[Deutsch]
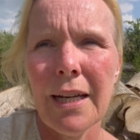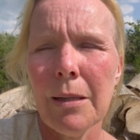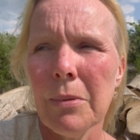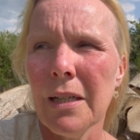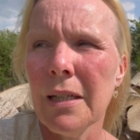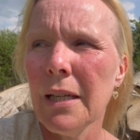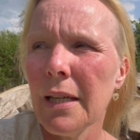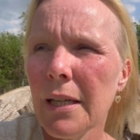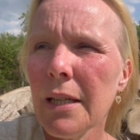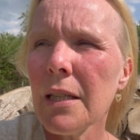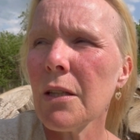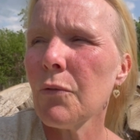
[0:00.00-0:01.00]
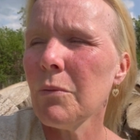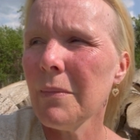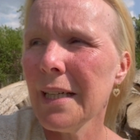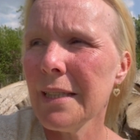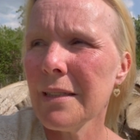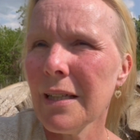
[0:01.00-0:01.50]
Aber ich für
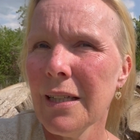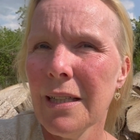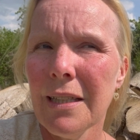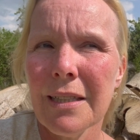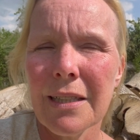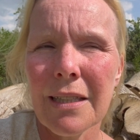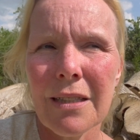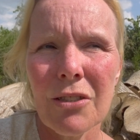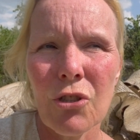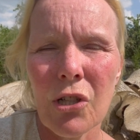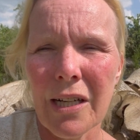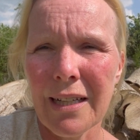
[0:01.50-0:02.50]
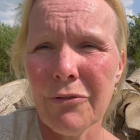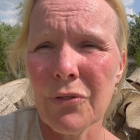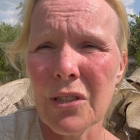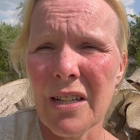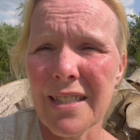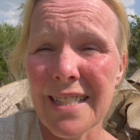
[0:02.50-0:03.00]
meinen Teil, ich schlafe
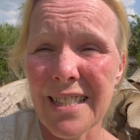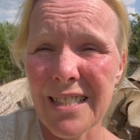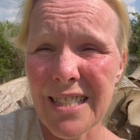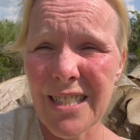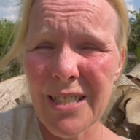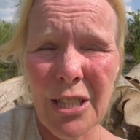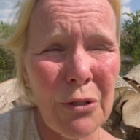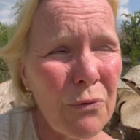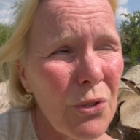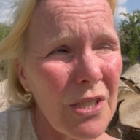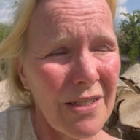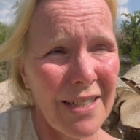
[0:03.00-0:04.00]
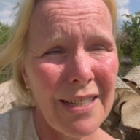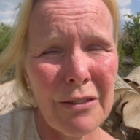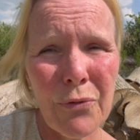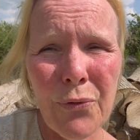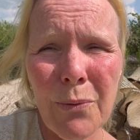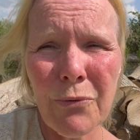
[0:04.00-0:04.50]
ich würde sagen
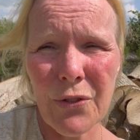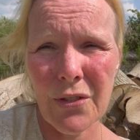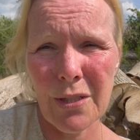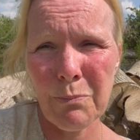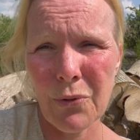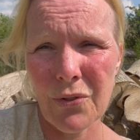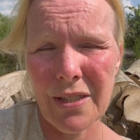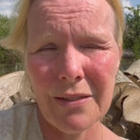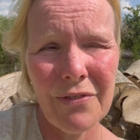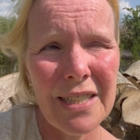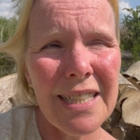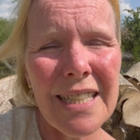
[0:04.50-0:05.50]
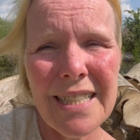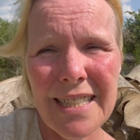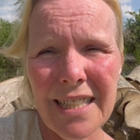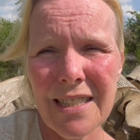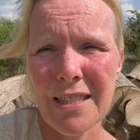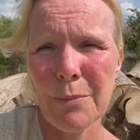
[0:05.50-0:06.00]
50 Prozent, wenn nicht
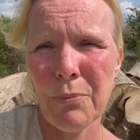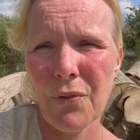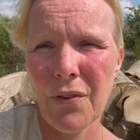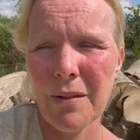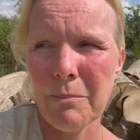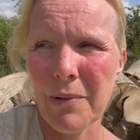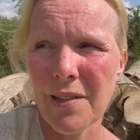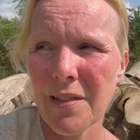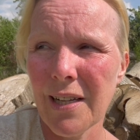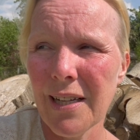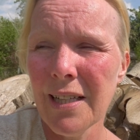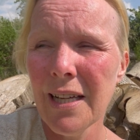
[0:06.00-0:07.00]
60 Prozent besser,